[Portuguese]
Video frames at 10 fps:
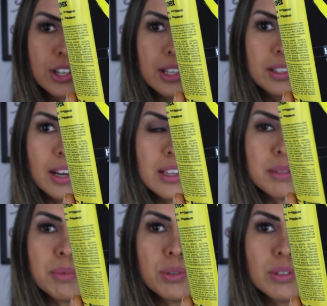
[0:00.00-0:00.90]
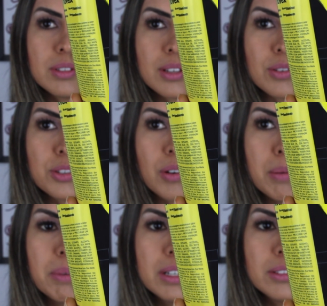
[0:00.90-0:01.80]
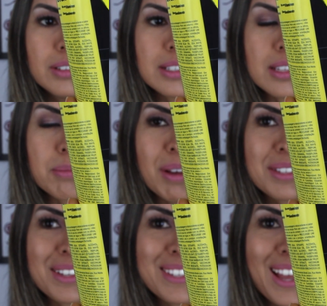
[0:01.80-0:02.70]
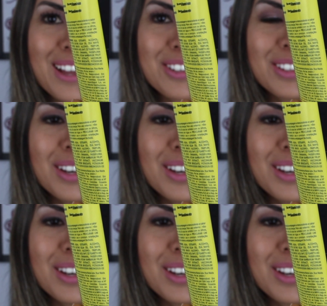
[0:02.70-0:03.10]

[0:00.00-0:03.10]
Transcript: aqui em 3 minutos, que eu estou amando nessas máscaras que agem em